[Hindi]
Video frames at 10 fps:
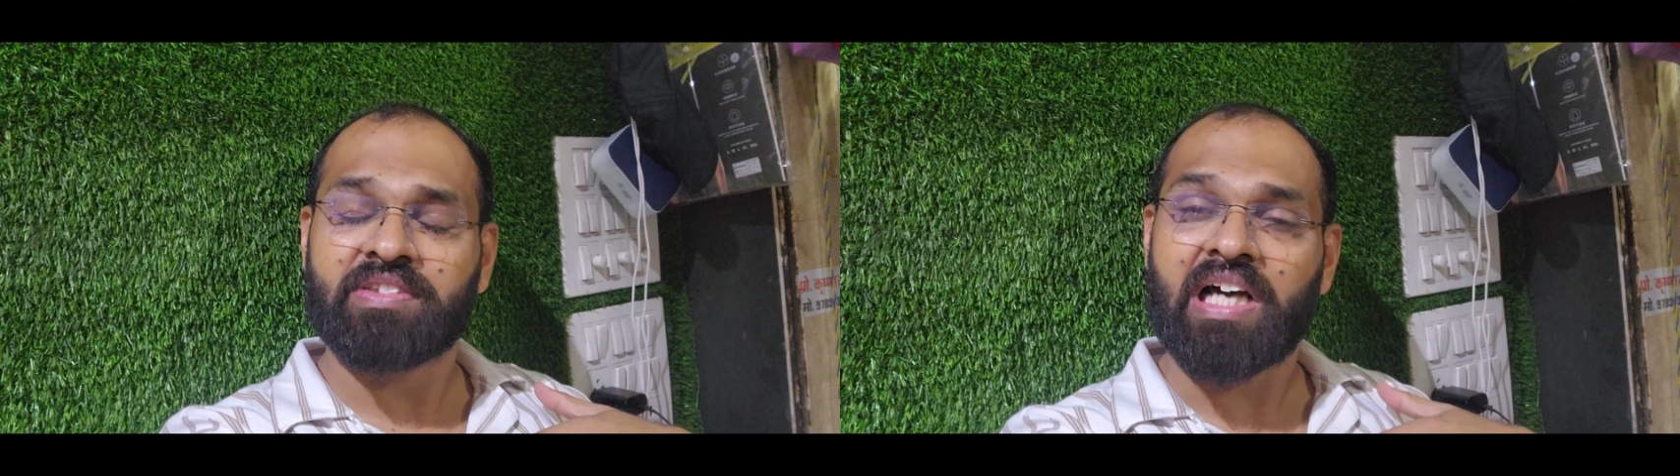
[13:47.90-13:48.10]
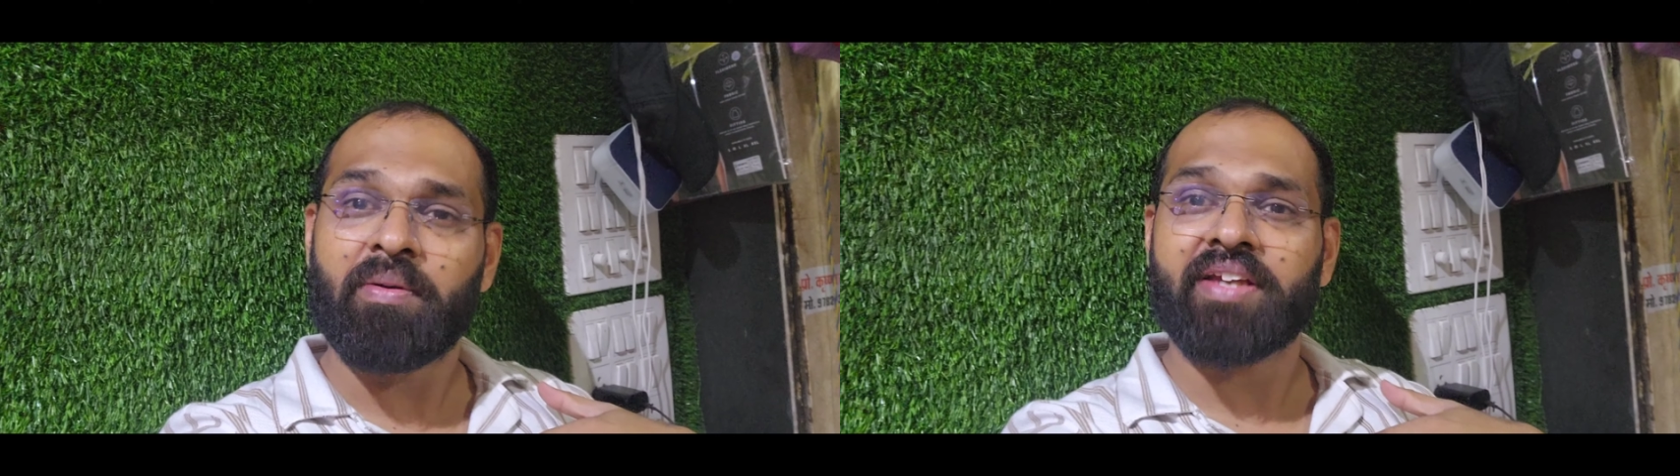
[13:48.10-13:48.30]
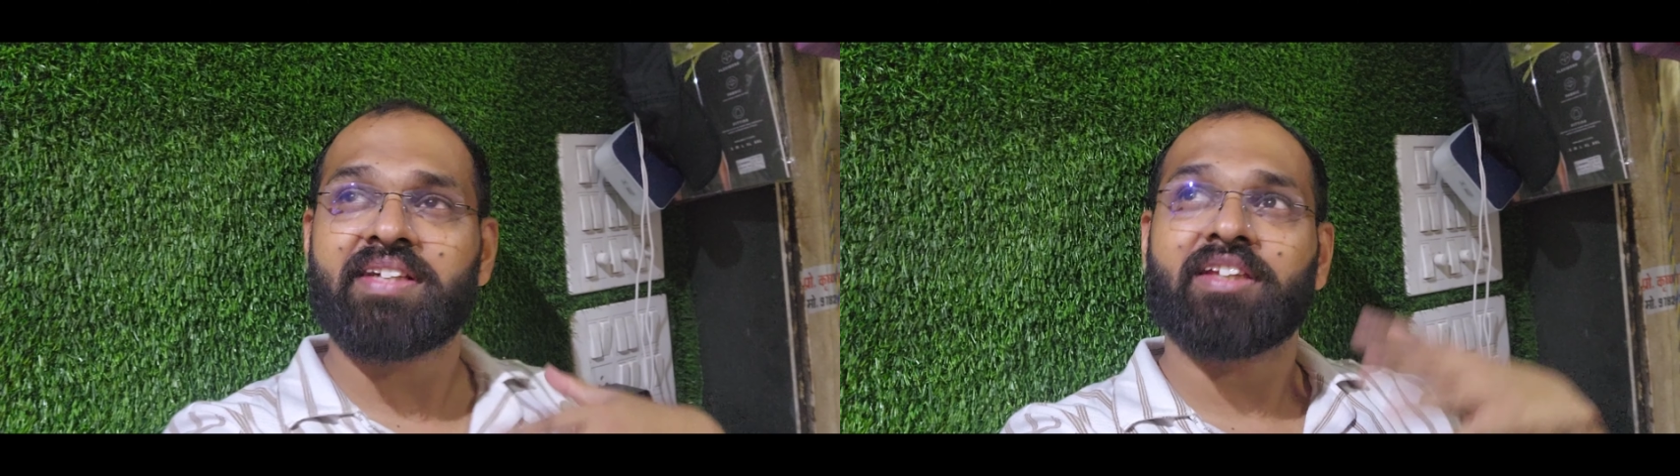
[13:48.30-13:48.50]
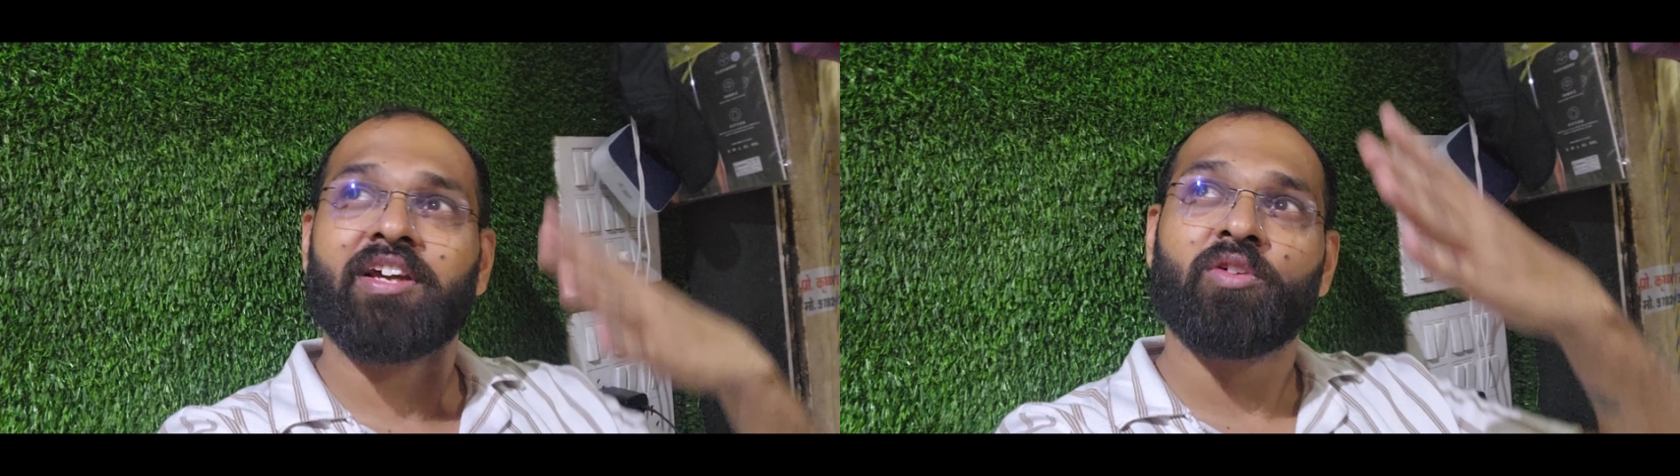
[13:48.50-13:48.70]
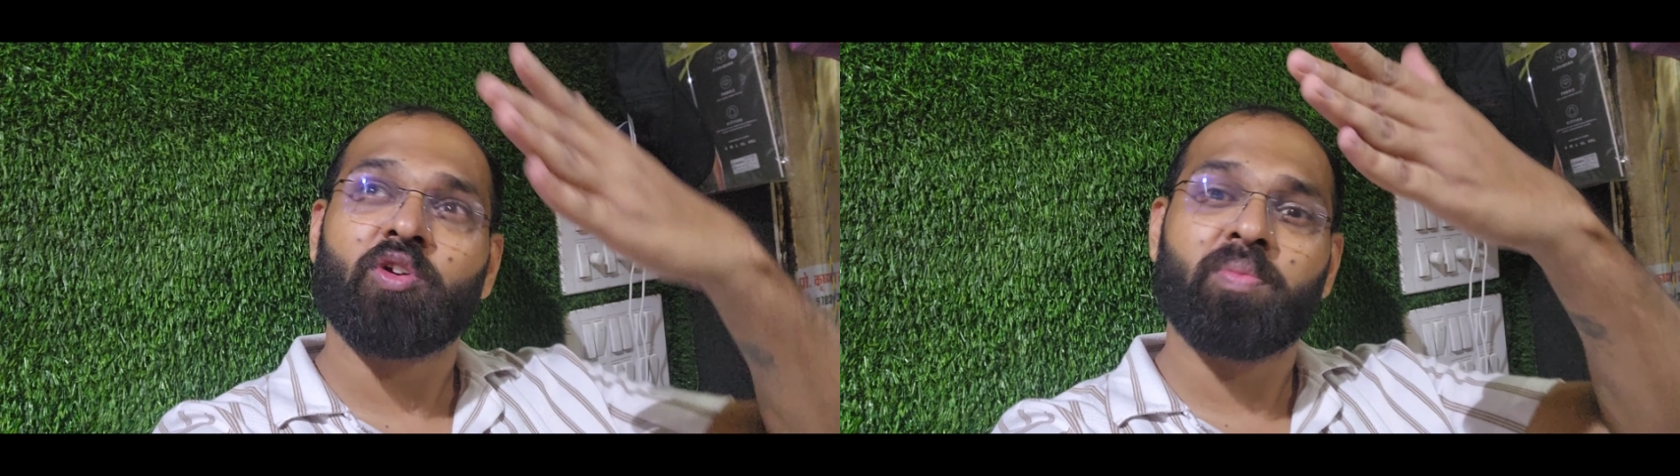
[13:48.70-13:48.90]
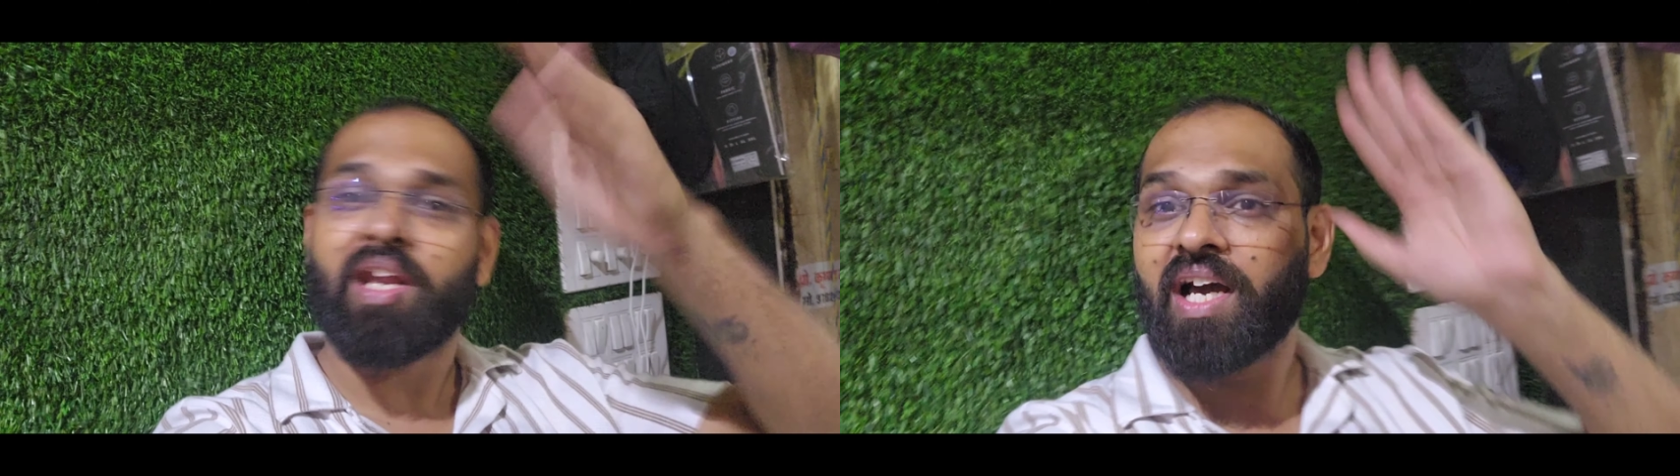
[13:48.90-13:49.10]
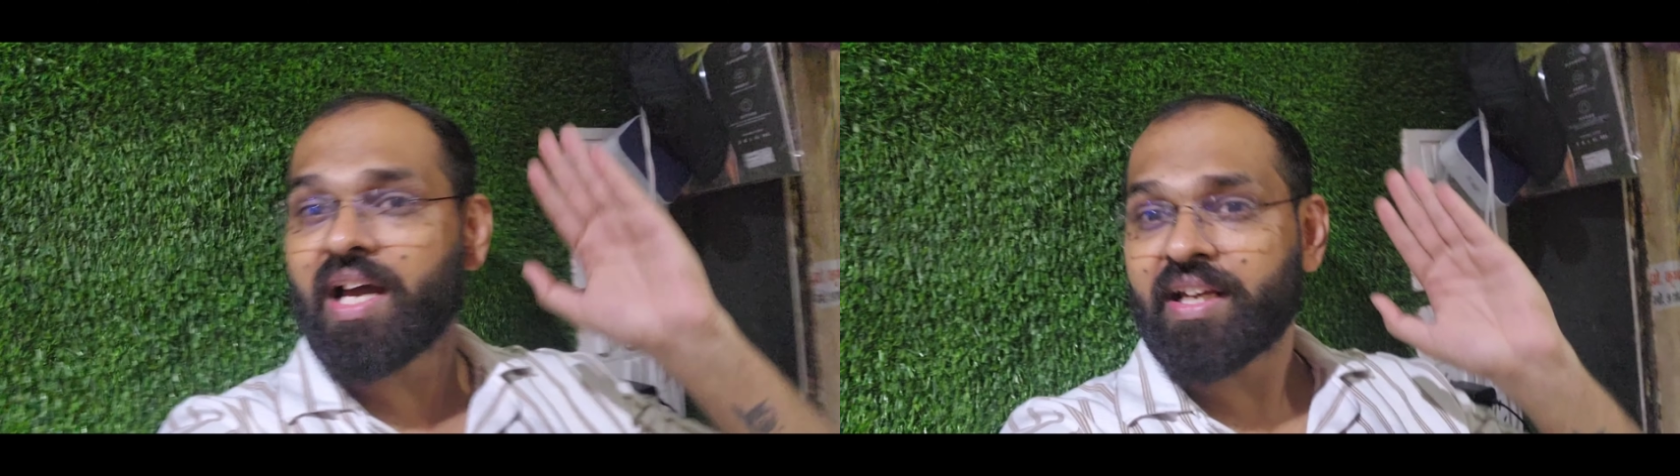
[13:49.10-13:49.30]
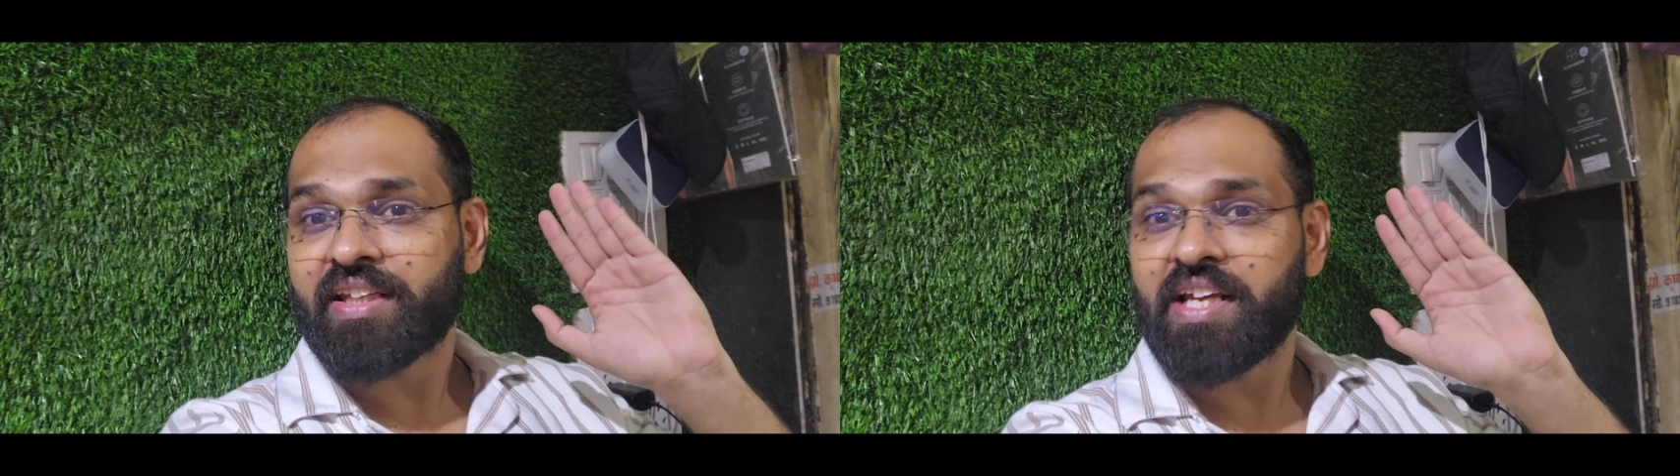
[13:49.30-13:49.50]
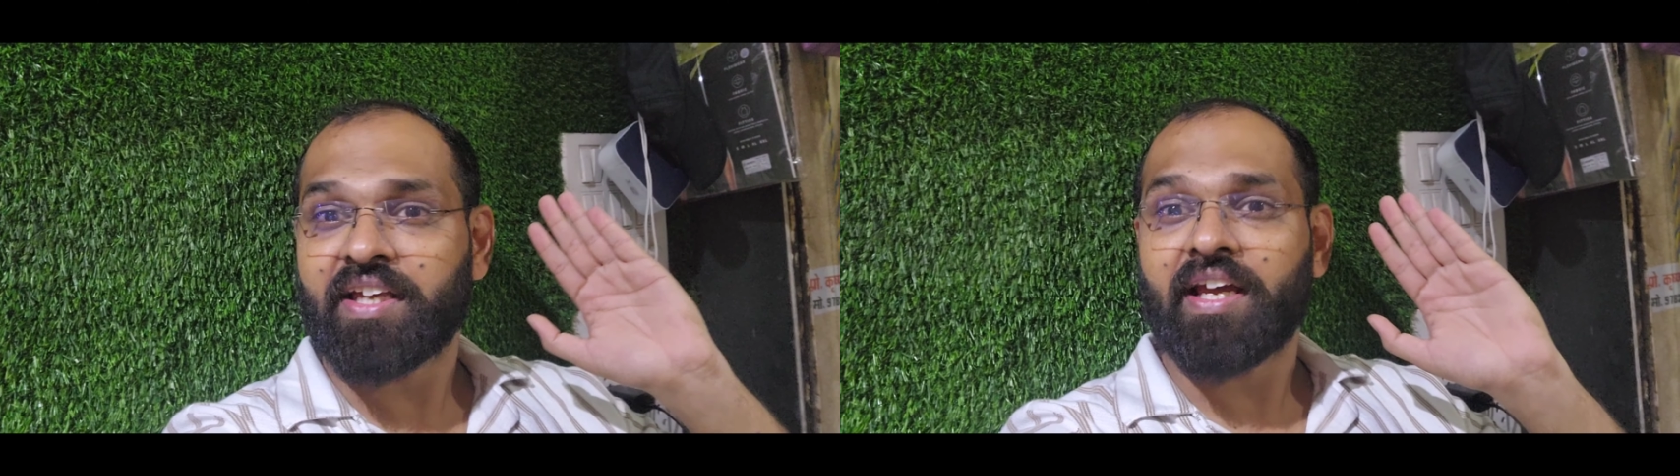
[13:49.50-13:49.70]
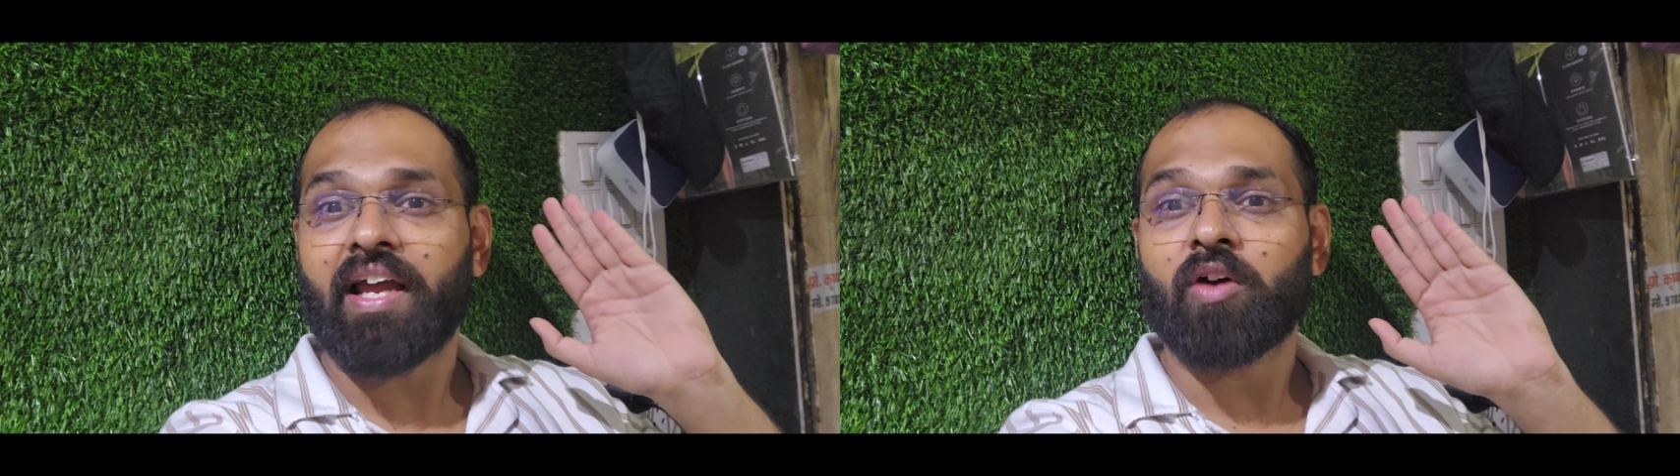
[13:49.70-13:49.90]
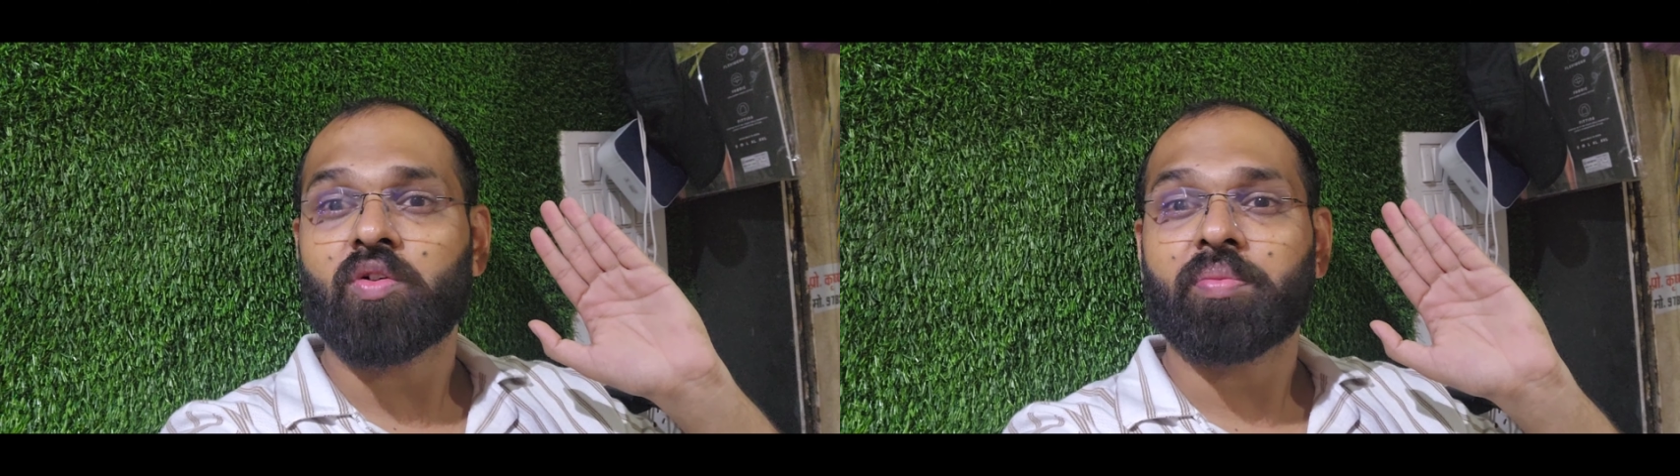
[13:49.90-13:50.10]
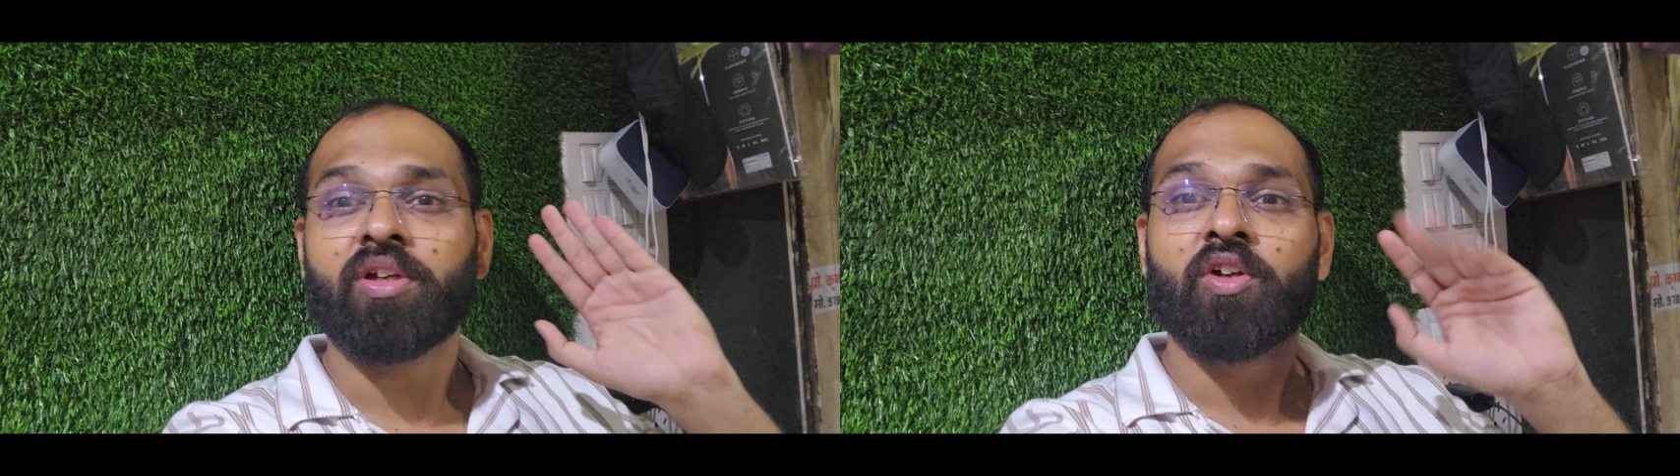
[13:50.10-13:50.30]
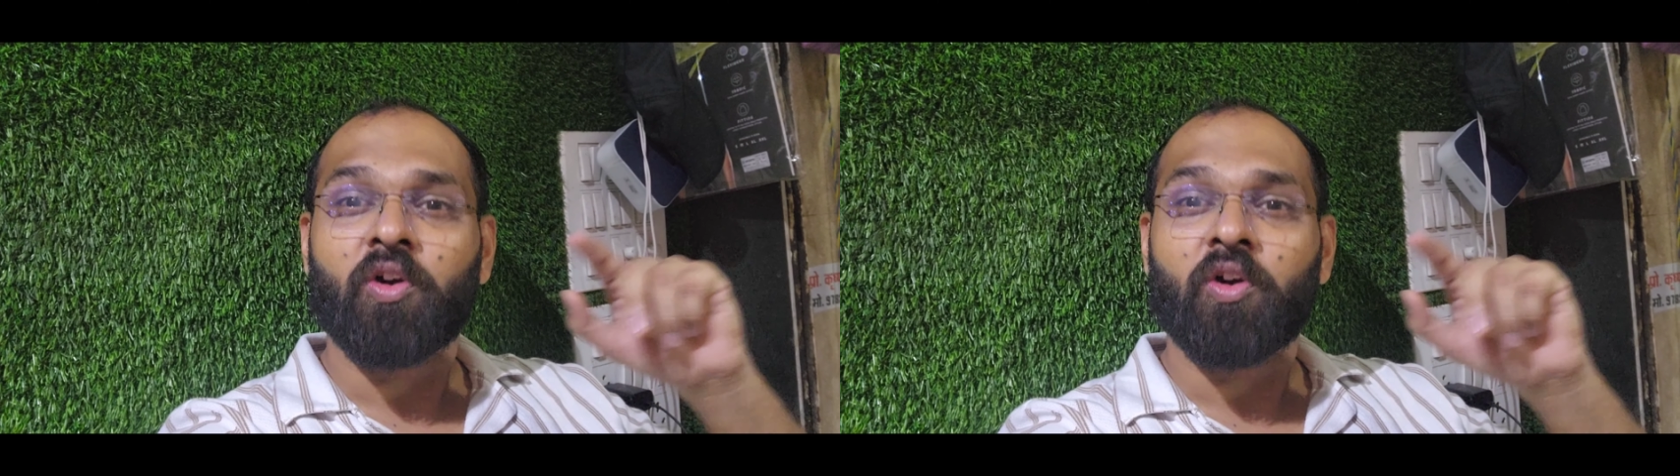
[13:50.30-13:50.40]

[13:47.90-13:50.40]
दावे के साथ कह रहा हूँ क्योंकि मैं लगा के देख के आया हूँ अभी